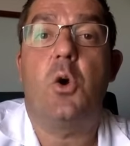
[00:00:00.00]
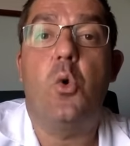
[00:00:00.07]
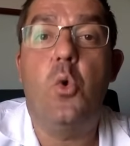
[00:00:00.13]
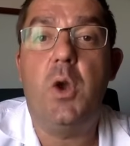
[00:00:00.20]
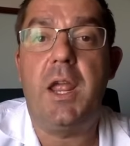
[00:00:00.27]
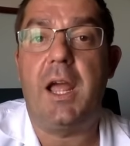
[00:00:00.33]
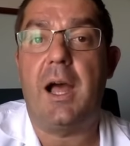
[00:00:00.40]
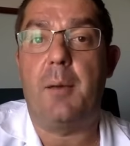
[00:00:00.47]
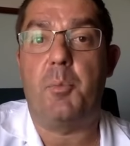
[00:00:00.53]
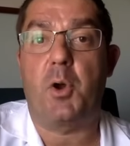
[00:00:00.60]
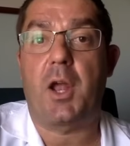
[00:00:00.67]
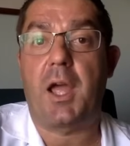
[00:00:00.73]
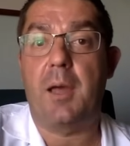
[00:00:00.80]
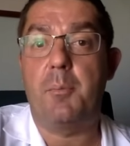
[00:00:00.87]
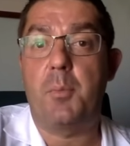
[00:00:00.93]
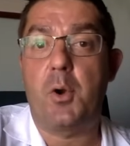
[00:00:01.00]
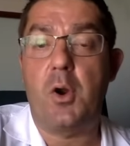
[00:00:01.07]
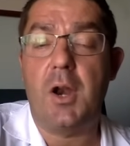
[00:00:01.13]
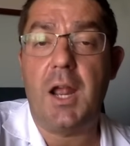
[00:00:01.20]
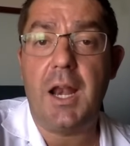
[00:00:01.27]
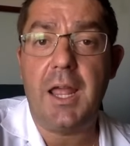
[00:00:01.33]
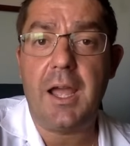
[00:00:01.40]
única, por ejemplo,
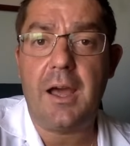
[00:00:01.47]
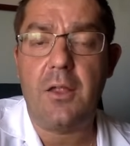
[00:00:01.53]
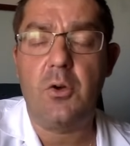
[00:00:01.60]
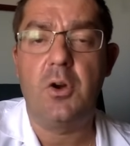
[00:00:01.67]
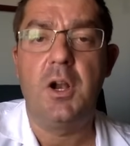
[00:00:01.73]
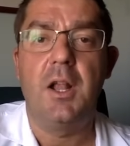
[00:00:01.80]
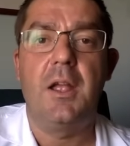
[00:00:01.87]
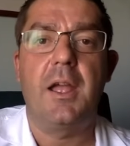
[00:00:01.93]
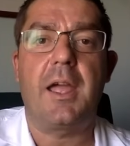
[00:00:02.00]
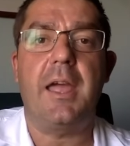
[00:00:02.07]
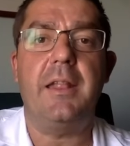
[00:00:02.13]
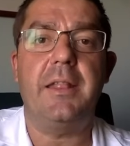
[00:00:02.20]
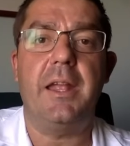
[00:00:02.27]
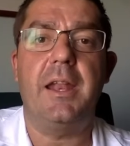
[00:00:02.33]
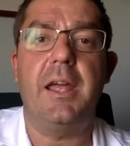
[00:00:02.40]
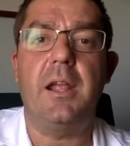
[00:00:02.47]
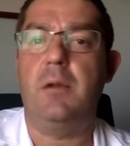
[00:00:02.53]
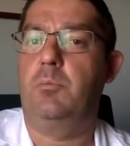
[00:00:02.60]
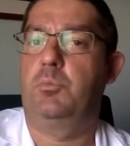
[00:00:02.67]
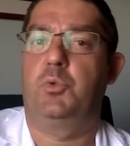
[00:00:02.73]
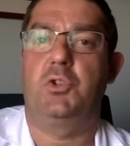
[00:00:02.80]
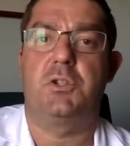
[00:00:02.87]
en el hígado, que
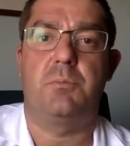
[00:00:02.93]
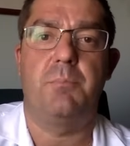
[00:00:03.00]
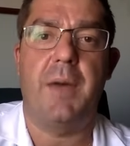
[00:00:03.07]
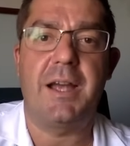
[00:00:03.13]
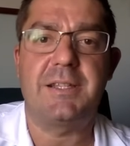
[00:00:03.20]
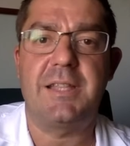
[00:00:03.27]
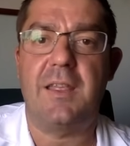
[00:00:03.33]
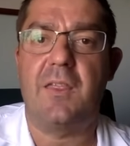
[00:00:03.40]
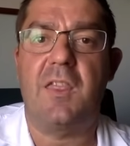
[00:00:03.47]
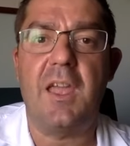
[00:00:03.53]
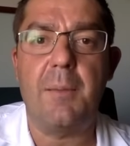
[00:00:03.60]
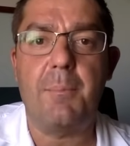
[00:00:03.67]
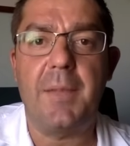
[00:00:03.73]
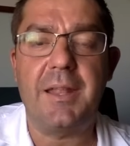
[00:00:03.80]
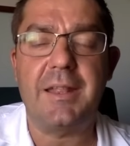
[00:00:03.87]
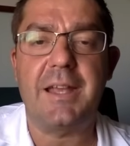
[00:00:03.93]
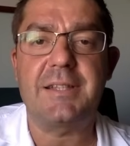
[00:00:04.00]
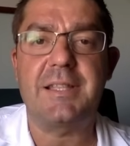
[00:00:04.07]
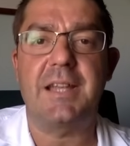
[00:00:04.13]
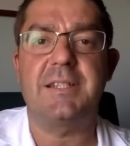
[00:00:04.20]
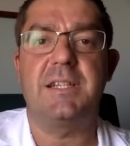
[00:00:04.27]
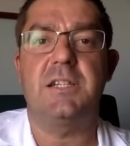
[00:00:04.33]
tener pues, más de 100
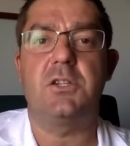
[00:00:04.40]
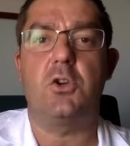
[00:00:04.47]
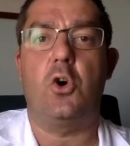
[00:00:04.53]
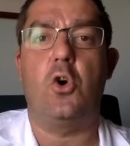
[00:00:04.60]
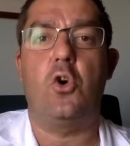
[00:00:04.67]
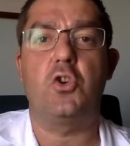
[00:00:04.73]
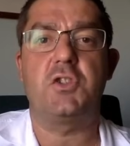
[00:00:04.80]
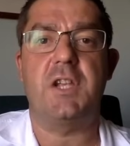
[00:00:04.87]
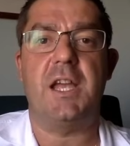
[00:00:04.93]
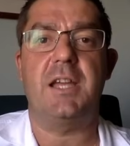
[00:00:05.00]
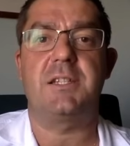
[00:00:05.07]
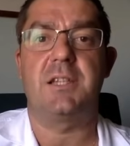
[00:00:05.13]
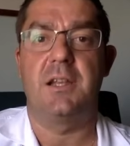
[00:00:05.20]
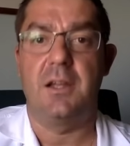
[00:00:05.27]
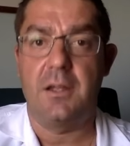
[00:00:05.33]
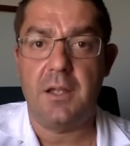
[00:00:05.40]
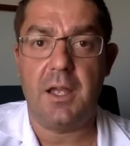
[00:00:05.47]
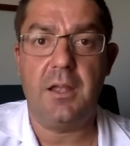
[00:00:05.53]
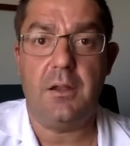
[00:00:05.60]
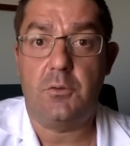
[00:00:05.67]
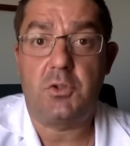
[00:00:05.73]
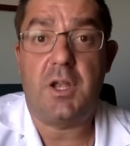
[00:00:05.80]
metástasis óseas
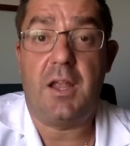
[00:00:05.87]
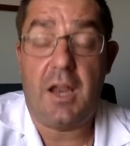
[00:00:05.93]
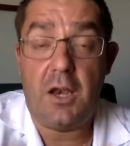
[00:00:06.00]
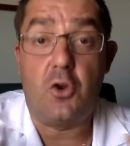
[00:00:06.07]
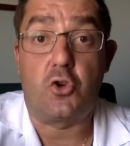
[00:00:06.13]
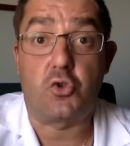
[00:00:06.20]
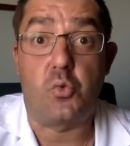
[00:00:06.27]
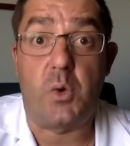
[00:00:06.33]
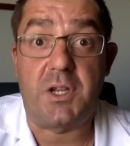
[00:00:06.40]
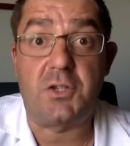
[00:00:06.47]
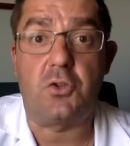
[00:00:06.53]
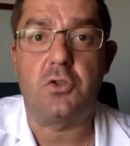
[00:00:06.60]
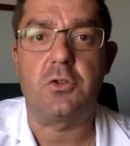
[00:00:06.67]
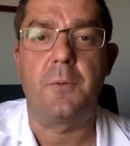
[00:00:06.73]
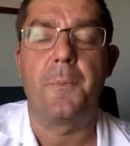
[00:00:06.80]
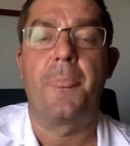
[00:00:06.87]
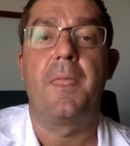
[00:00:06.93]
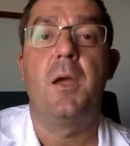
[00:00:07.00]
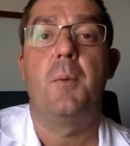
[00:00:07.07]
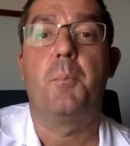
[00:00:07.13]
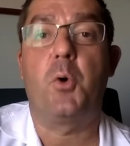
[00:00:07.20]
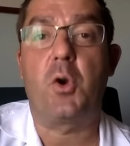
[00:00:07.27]
¿eh? en los huesos,
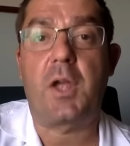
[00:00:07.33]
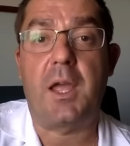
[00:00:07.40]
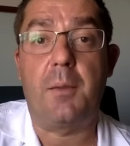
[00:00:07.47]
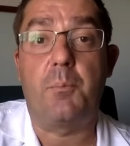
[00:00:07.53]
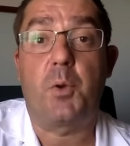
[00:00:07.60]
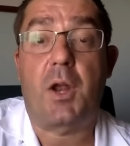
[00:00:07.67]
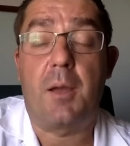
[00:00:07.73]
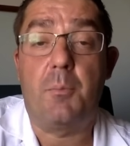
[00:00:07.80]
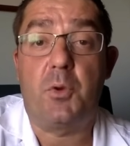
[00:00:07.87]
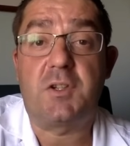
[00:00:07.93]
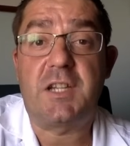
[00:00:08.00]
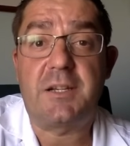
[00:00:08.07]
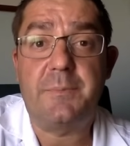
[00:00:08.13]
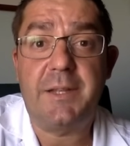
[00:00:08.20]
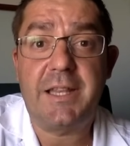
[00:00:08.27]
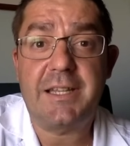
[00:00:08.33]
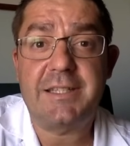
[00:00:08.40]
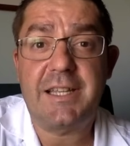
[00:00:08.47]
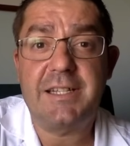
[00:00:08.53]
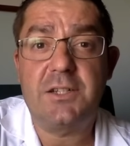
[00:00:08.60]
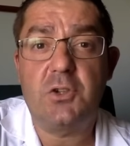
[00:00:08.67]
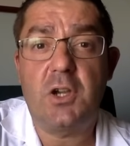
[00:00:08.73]
porque, por ejemplo, esas
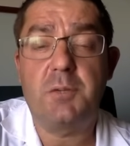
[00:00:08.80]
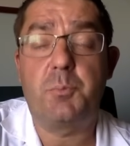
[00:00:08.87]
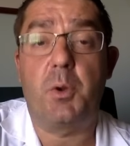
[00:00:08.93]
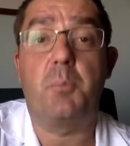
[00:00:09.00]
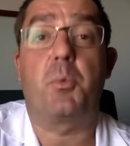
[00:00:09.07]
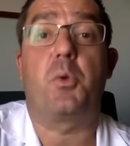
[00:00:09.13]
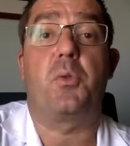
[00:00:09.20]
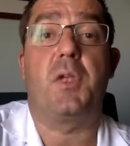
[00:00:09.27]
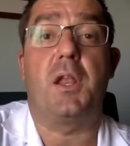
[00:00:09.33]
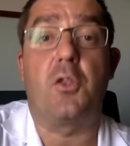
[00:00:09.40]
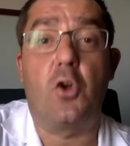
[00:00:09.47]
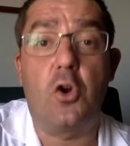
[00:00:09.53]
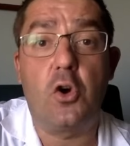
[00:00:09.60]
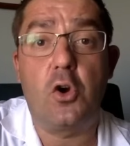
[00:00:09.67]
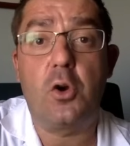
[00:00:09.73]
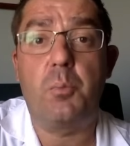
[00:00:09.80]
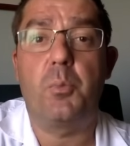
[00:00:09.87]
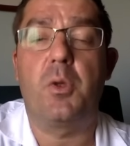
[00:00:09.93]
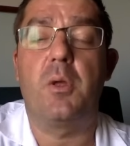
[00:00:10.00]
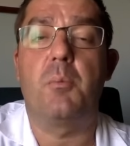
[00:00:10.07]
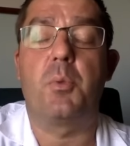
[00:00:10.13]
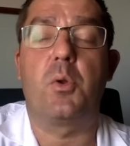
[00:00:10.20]
metástasis óseas pueden producir dolor,
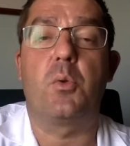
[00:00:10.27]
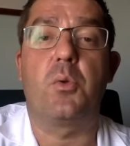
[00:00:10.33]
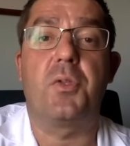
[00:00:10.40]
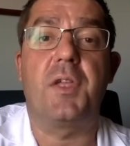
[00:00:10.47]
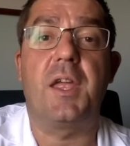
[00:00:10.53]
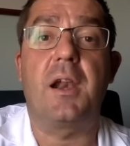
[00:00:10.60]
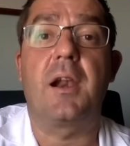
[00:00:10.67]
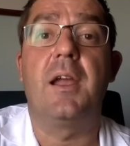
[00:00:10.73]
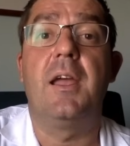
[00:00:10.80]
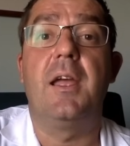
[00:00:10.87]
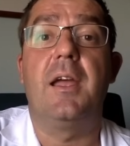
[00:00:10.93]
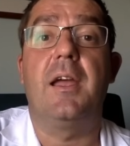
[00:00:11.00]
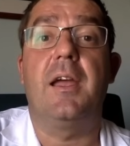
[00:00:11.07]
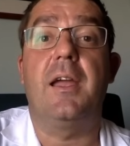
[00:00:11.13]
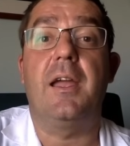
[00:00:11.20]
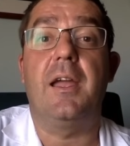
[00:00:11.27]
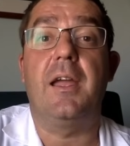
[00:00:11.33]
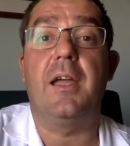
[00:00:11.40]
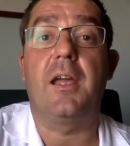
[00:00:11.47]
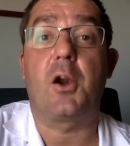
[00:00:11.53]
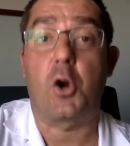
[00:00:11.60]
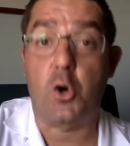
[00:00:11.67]
pueden producir
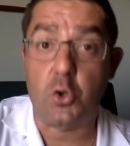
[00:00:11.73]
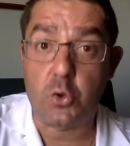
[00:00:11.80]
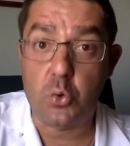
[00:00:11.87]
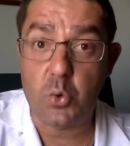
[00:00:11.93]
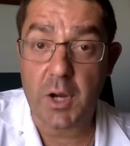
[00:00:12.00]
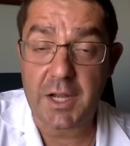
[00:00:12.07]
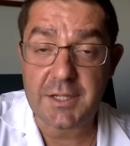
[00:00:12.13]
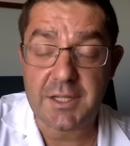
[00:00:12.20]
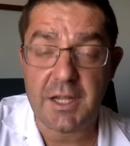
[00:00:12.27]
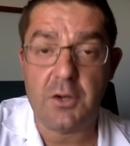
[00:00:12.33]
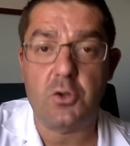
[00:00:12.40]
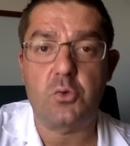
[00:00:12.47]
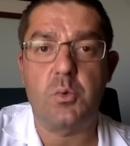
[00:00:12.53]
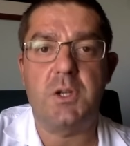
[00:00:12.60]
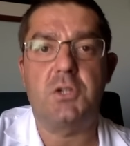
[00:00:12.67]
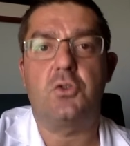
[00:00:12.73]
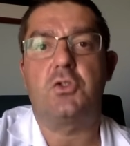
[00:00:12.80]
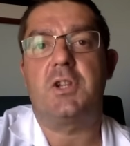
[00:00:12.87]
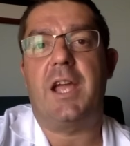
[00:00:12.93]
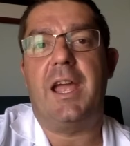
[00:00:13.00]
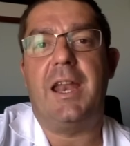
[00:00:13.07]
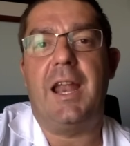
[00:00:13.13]
eh, roturas de los
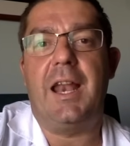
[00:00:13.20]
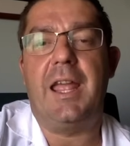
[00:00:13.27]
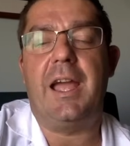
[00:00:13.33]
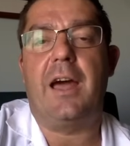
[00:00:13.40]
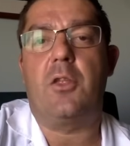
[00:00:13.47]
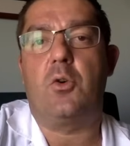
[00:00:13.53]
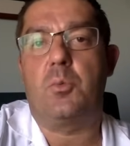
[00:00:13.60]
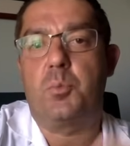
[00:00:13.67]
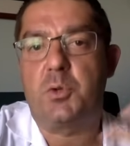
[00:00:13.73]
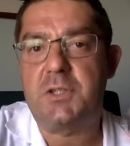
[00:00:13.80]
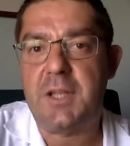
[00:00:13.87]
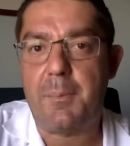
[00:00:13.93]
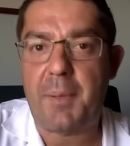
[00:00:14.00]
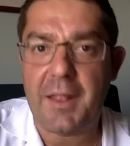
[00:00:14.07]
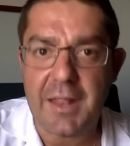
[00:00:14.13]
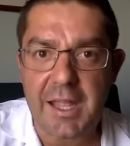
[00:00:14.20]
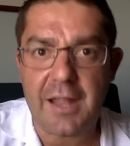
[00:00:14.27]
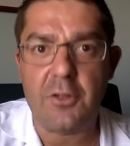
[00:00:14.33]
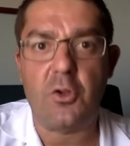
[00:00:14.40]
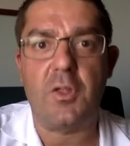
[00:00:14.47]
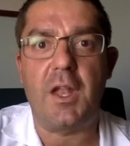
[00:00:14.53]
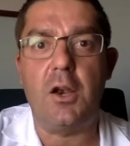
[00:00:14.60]
huesos, en el hígado, pues
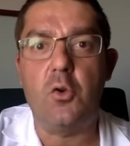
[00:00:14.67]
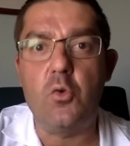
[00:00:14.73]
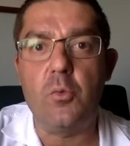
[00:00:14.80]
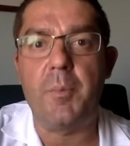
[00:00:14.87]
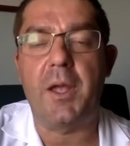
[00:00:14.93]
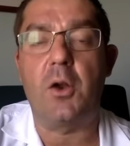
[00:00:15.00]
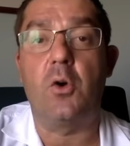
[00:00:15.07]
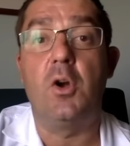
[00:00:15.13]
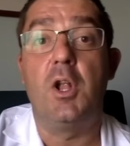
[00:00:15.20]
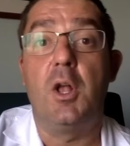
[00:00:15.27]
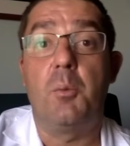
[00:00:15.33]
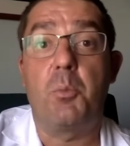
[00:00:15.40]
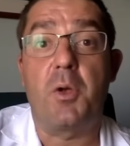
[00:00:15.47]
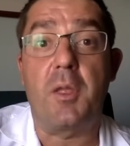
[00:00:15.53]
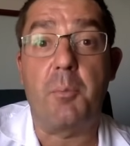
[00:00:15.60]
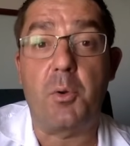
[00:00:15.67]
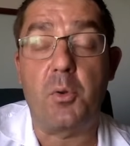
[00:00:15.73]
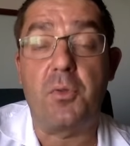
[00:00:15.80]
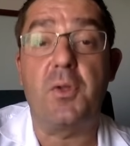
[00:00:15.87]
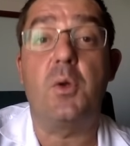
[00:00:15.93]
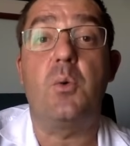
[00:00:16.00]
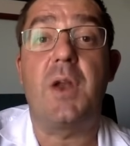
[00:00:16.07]
dependiendo del número, puede
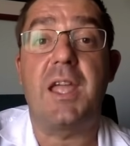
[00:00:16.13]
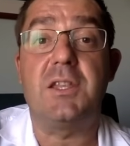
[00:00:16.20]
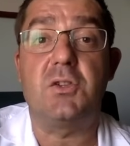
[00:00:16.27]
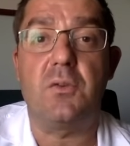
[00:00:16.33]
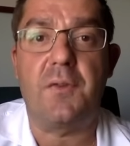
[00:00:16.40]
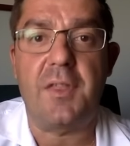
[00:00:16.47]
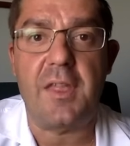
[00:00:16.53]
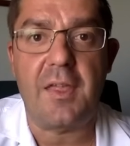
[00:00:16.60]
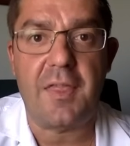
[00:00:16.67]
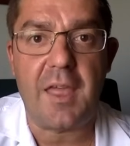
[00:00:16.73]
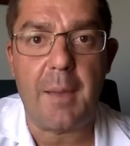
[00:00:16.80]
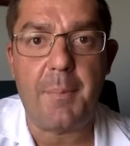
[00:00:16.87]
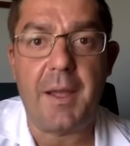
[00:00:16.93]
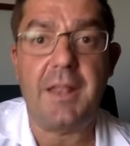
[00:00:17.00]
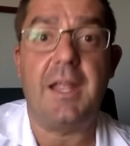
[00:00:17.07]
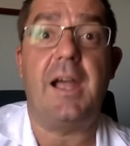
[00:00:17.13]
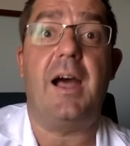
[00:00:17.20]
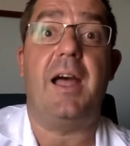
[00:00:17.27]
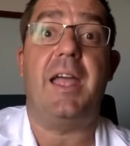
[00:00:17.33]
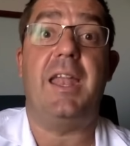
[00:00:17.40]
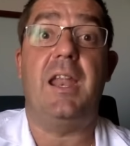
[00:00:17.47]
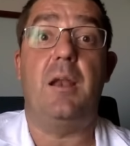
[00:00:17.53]
producir una insuficiencia
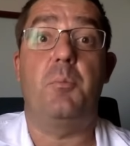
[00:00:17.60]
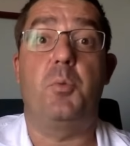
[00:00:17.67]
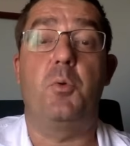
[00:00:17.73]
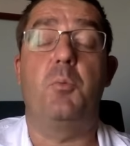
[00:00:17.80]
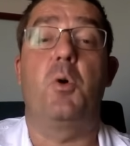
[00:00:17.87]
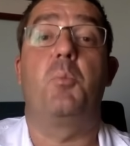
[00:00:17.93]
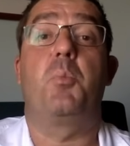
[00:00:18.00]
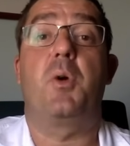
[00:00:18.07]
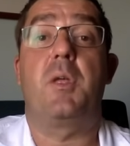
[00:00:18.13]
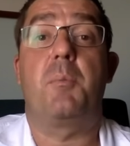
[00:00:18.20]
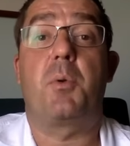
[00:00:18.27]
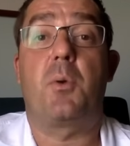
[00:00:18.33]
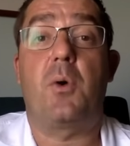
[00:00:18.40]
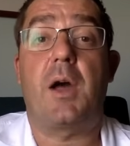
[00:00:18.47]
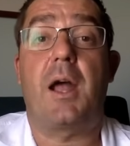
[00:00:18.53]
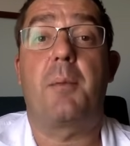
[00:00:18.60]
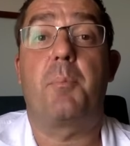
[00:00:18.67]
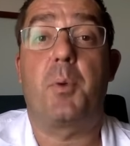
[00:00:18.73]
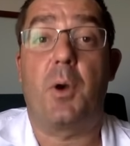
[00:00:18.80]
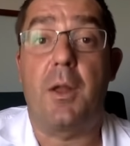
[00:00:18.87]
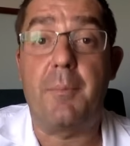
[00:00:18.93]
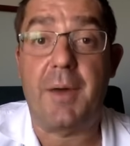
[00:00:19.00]
hepática, en el pulmón puede provocar
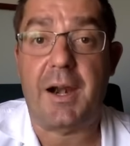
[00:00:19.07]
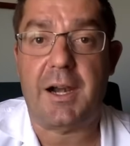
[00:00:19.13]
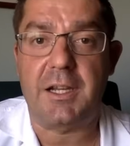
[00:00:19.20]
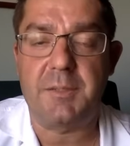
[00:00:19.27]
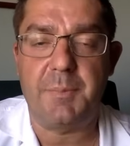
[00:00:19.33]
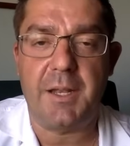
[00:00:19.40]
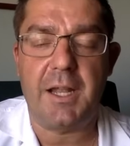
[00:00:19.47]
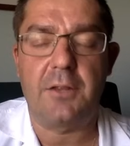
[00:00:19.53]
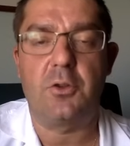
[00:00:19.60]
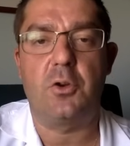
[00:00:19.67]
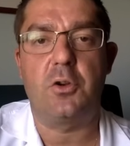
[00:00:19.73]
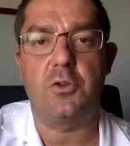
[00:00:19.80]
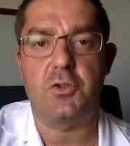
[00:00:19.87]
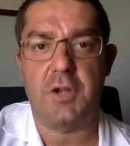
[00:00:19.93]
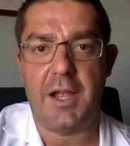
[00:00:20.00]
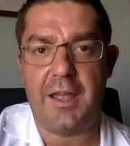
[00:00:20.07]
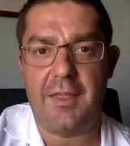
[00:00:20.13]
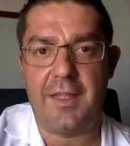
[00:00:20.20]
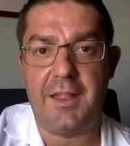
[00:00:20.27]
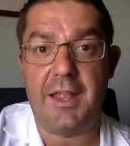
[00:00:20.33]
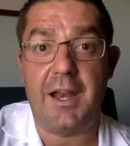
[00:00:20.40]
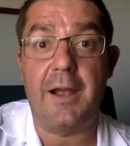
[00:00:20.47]
problemas respiratorios,
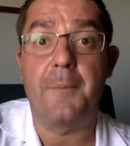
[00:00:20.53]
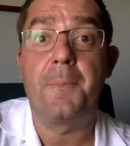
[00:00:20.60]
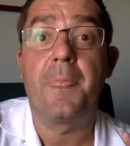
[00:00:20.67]
etcétera.